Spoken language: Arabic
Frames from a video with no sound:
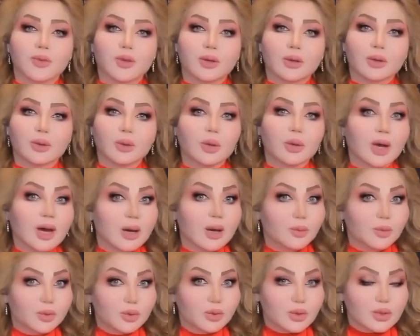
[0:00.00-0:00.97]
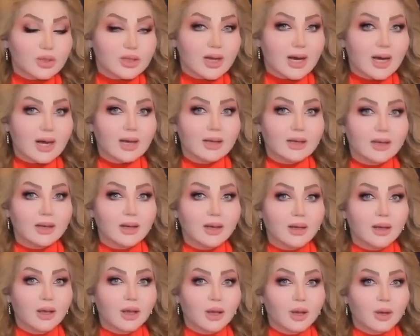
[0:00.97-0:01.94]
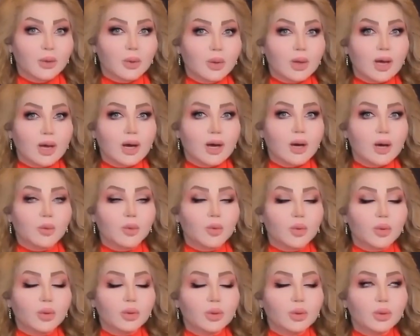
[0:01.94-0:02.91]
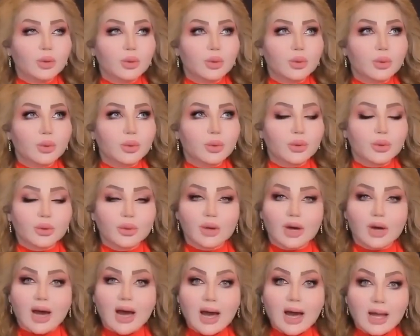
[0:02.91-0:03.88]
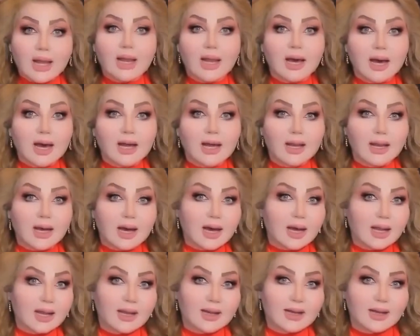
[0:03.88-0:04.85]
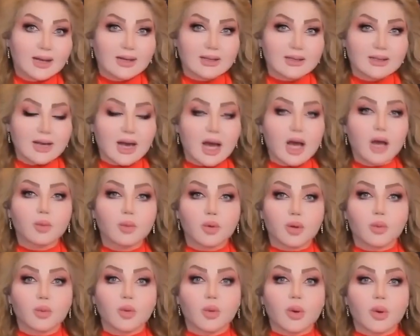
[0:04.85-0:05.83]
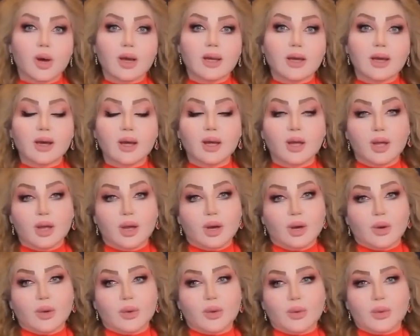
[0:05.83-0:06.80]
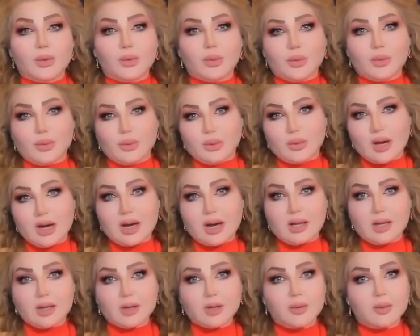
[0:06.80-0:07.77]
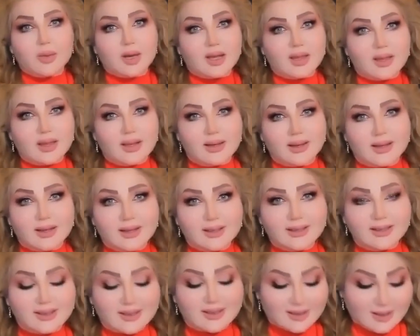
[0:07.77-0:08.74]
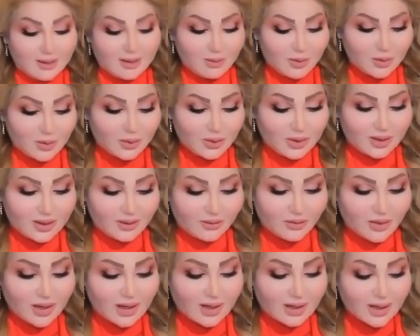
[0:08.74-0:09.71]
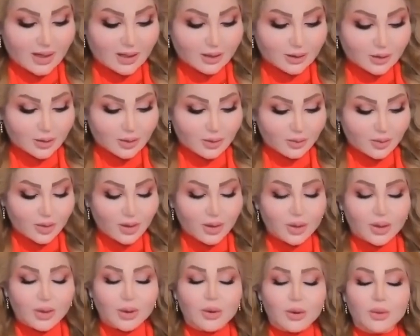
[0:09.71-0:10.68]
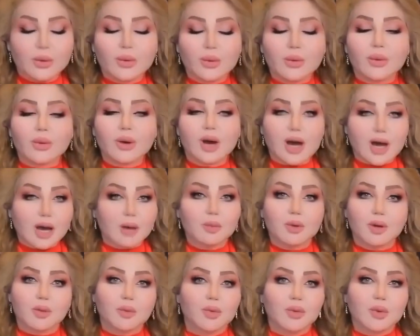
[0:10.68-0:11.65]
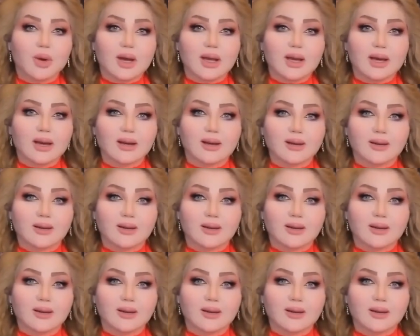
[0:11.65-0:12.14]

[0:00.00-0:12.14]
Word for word: كل عام وانتم السعادة كل عام وانتم أحلى أحلى أحلى ناس أحبكم هواية وأخليكم أيضا تكملون فقراتكم وأحبكم هواية